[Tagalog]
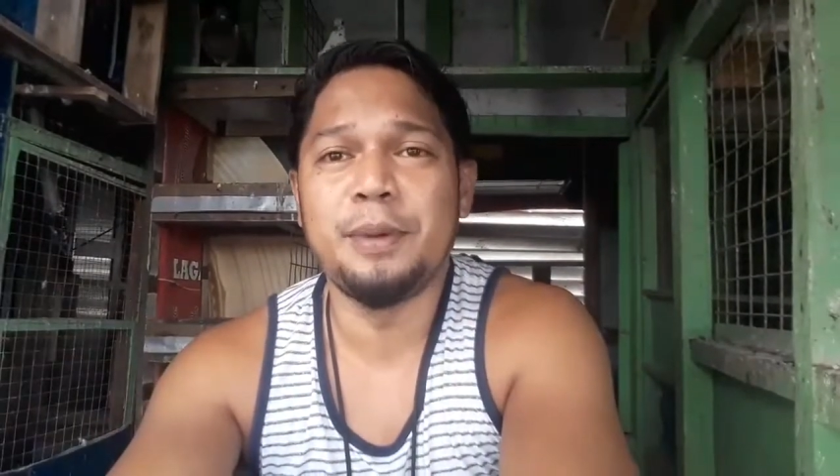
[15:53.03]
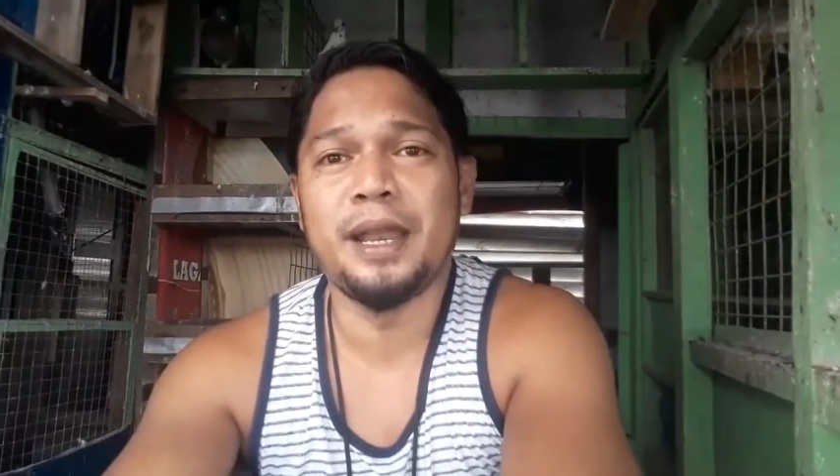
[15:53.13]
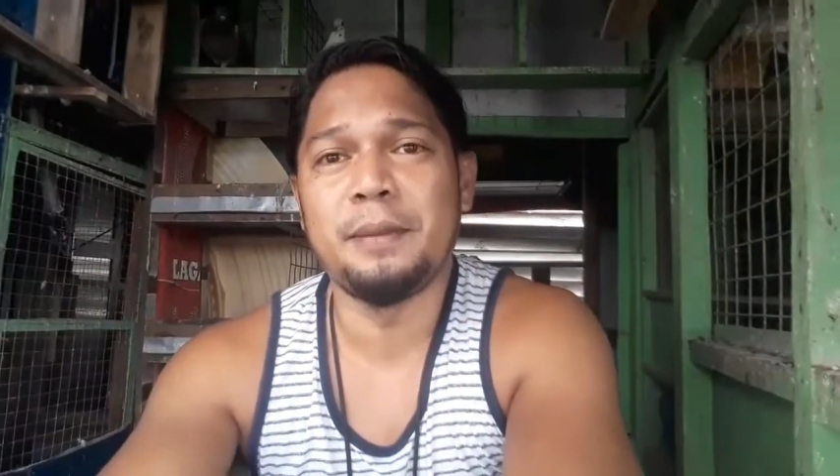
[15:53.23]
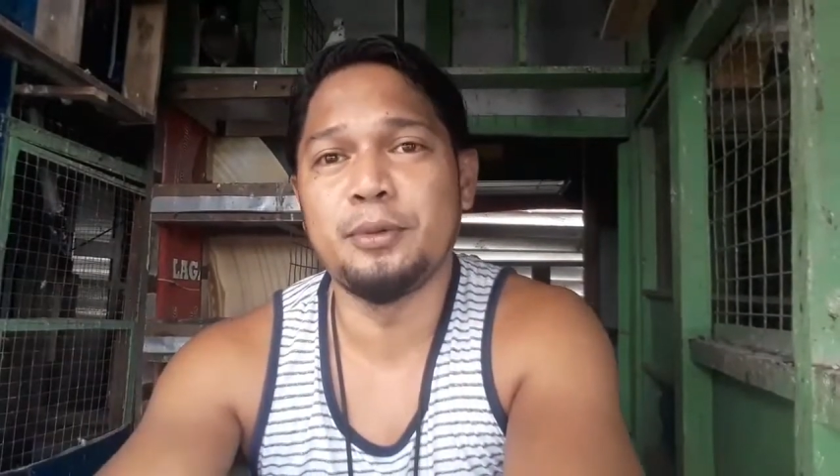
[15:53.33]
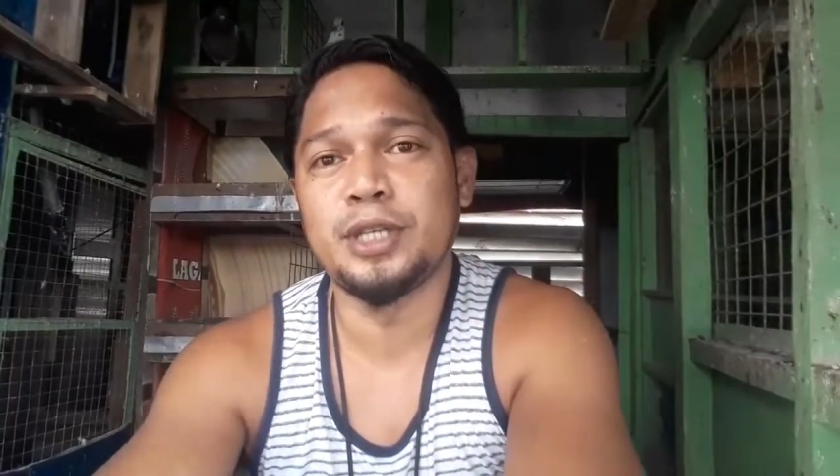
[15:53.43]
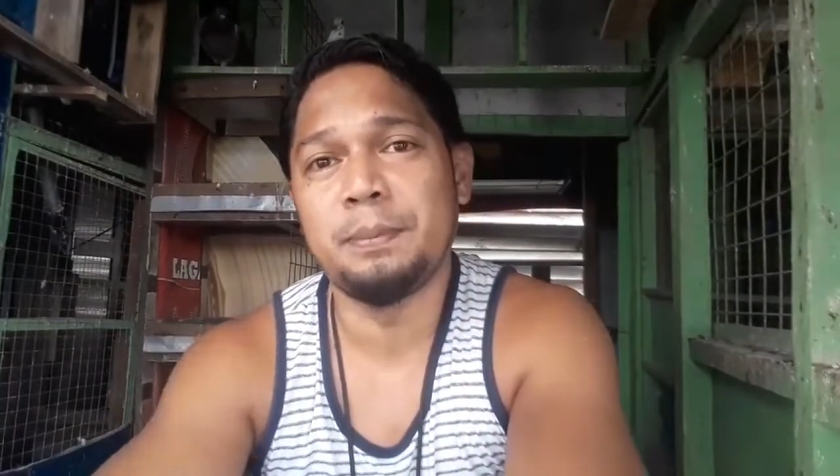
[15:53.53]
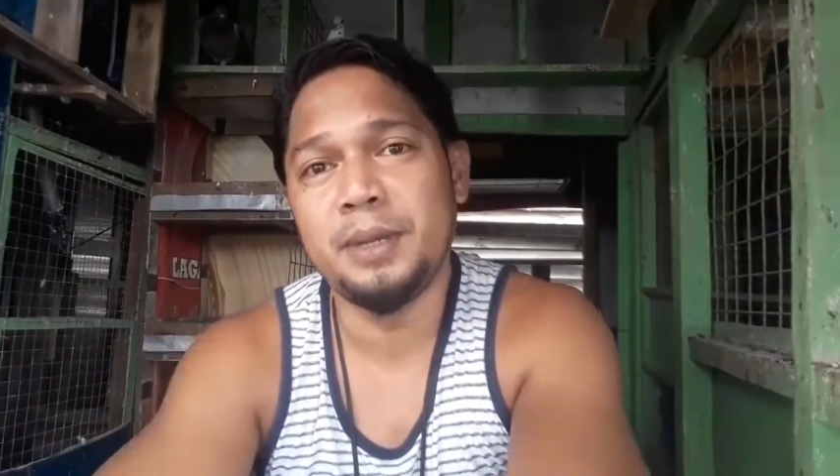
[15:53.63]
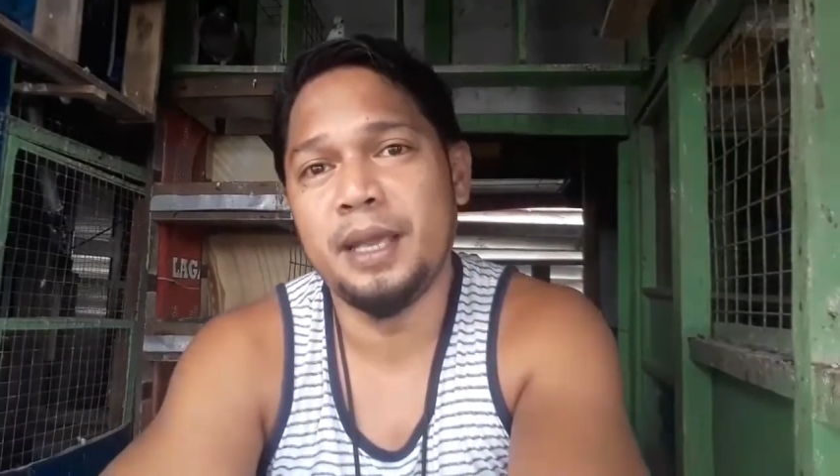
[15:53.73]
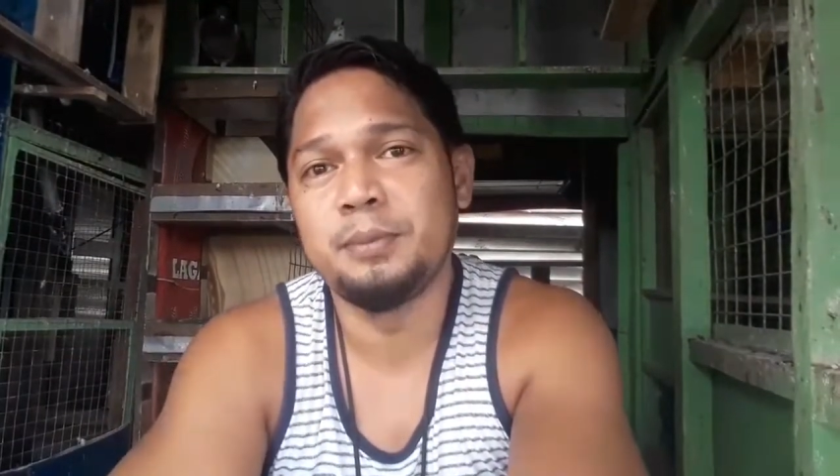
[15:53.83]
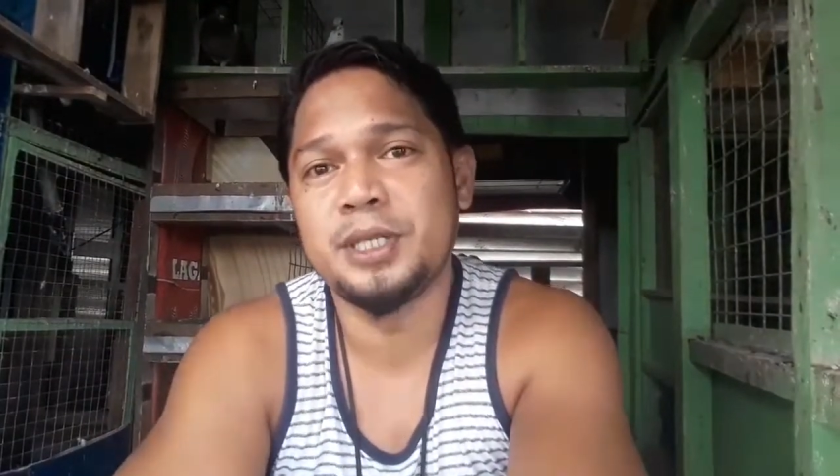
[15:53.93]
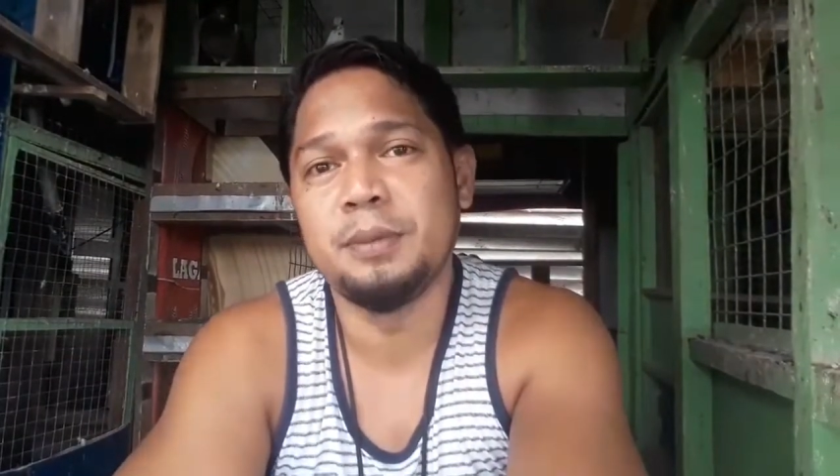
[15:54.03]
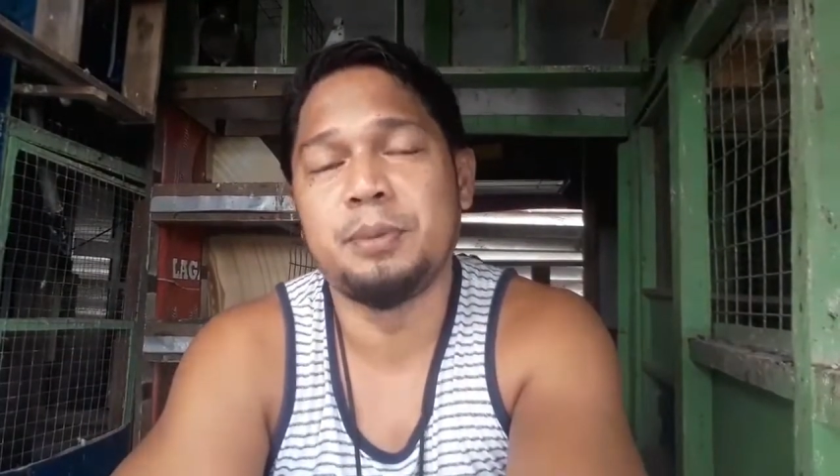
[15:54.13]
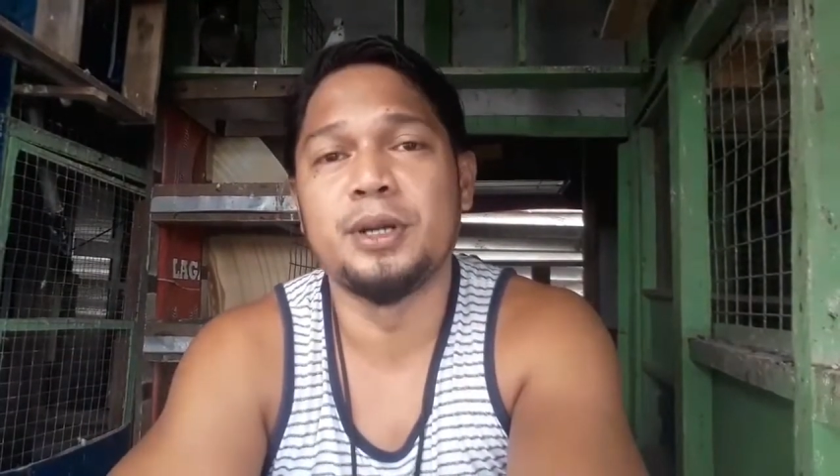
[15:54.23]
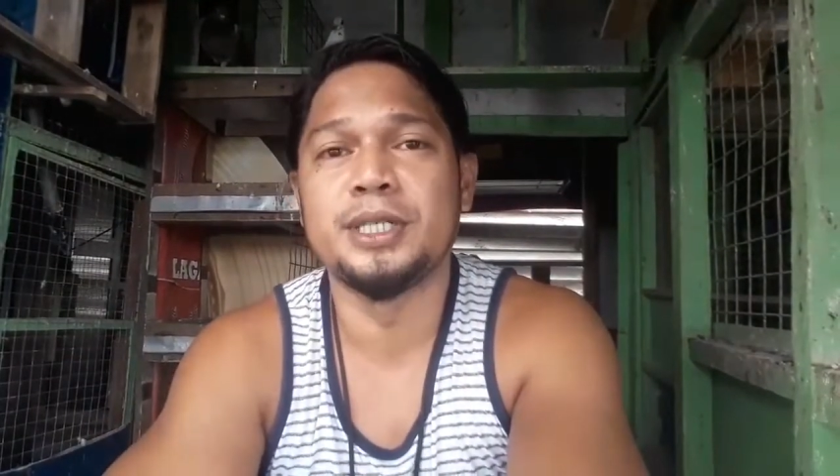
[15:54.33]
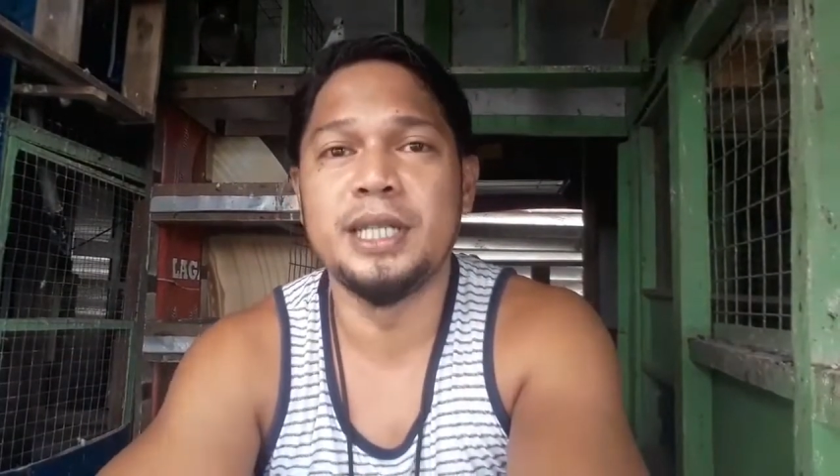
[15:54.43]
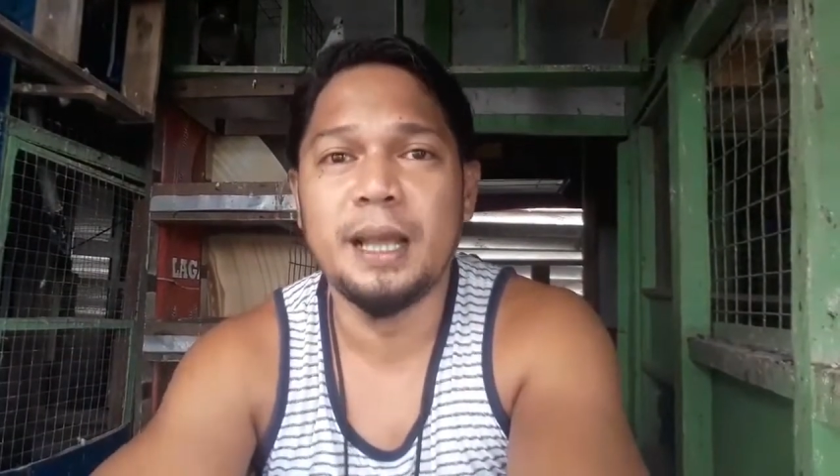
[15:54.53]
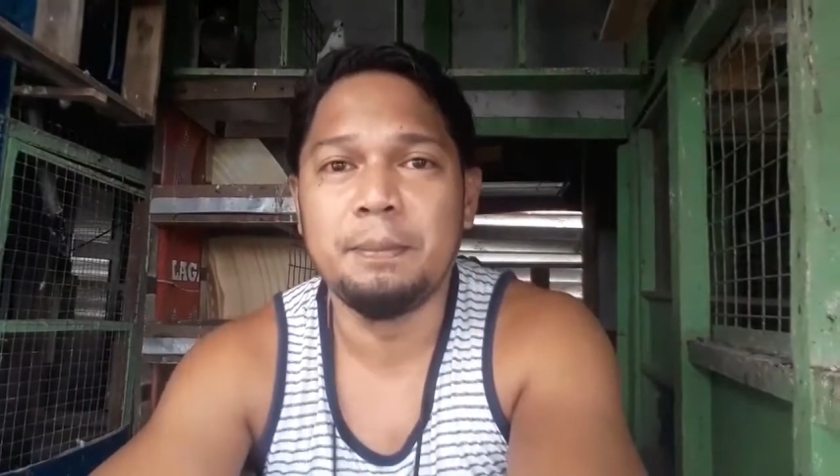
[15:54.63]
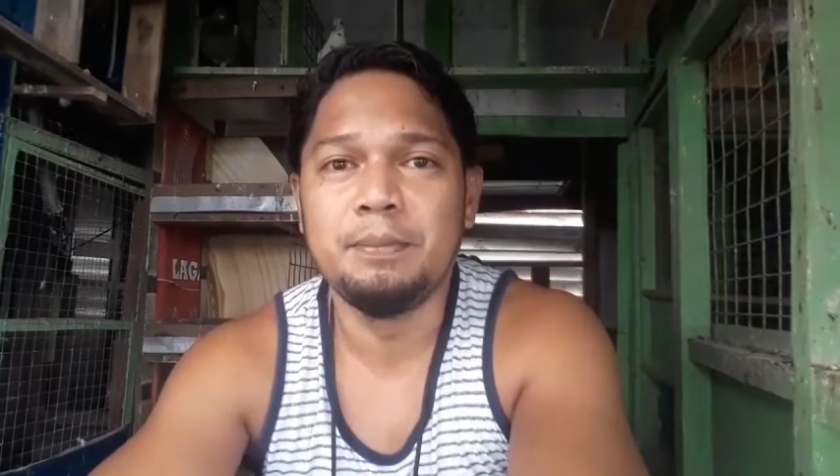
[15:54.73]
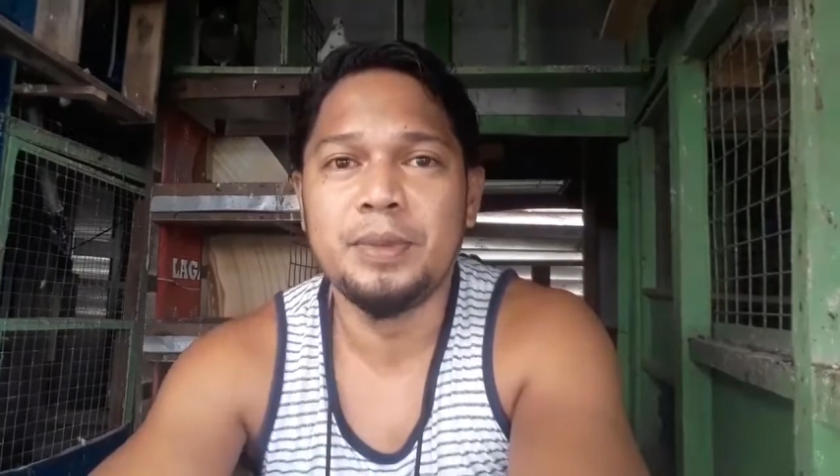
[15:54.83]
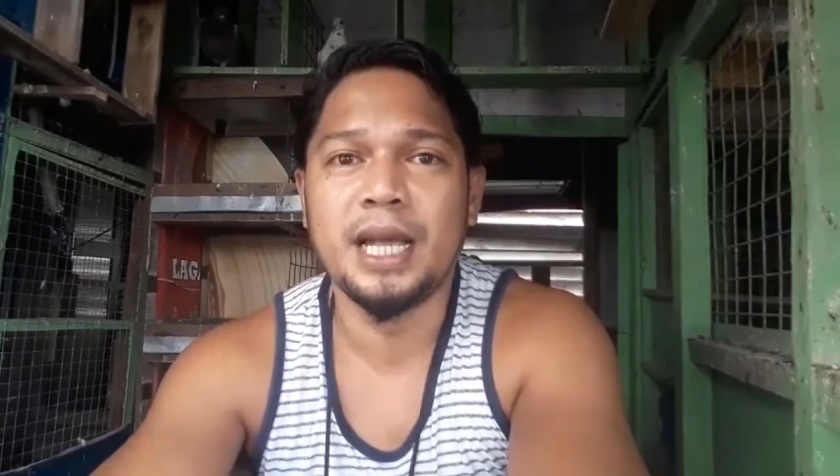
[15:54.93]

para po sa PFC first lap